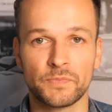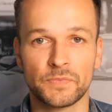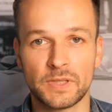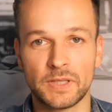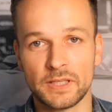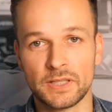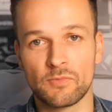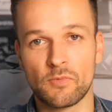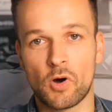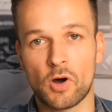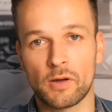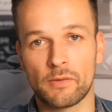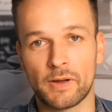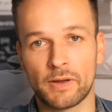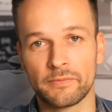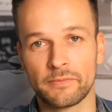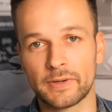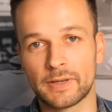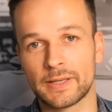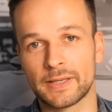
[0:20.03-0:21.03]
Diese Woche
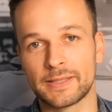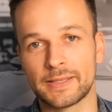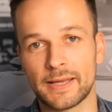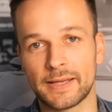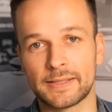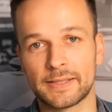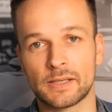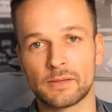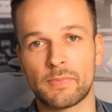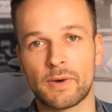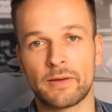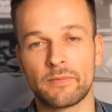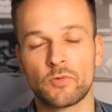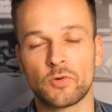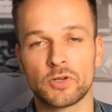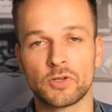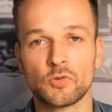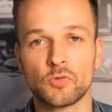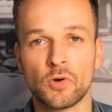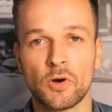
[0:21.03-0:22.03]
waren wirklich Nächte dabei, wo
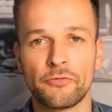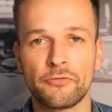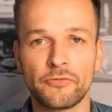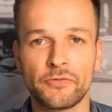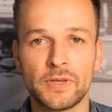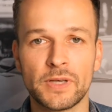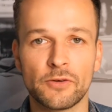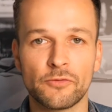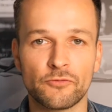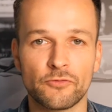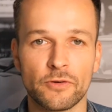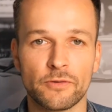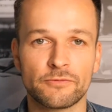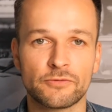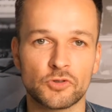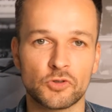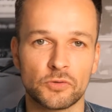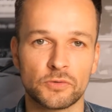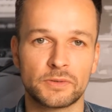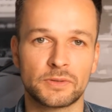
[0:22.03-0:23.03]
ich nur vier, fünf
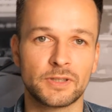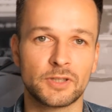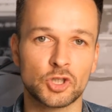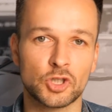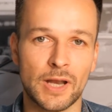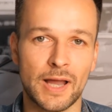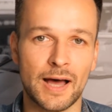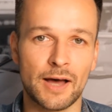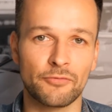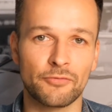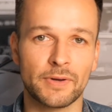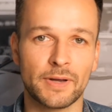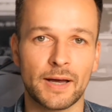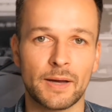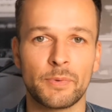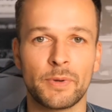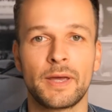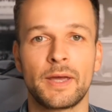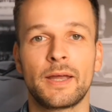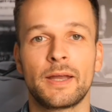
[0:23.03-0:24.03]
Stunden geschlafen
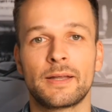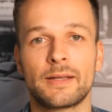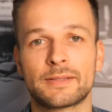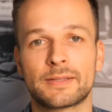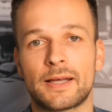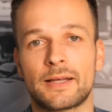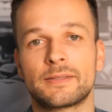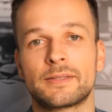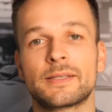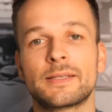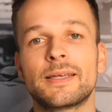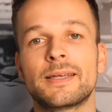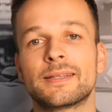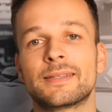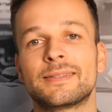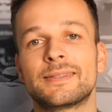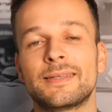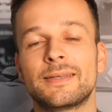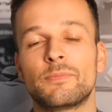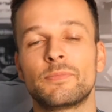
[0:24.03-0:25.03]
habe. Das Ganze ging
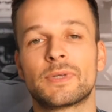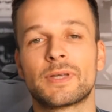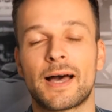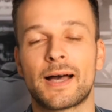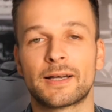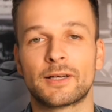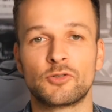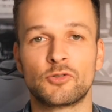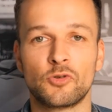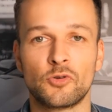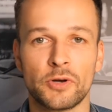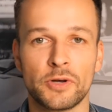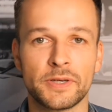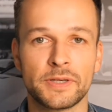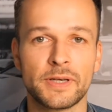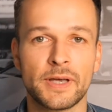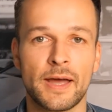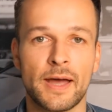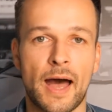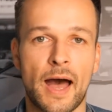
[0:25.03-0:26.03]
jetzt sieben Tage
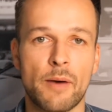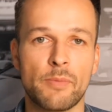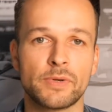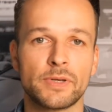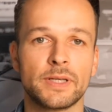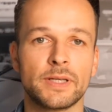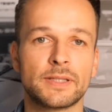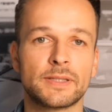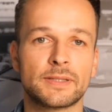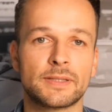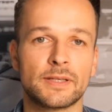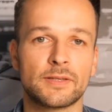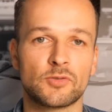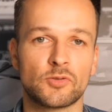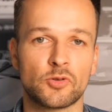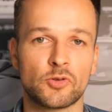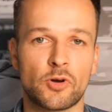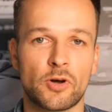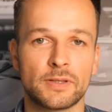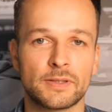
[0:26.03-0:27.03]
durch, aber
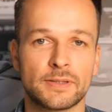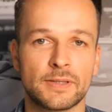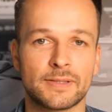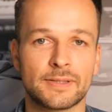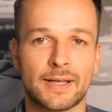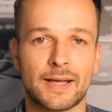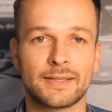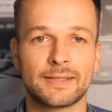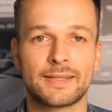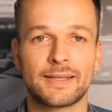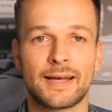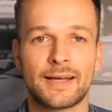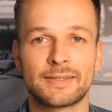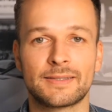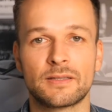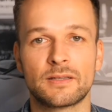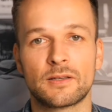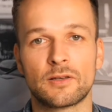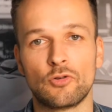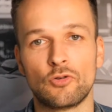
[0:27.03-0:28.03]
nichtsdestotrotz, das Ganze hat
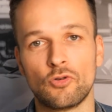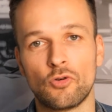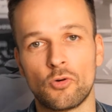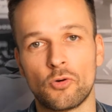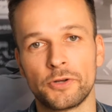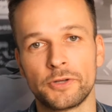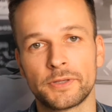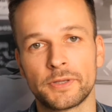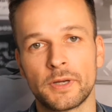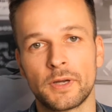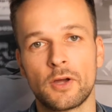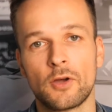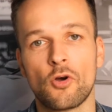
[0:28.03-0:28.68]
sich gelohnt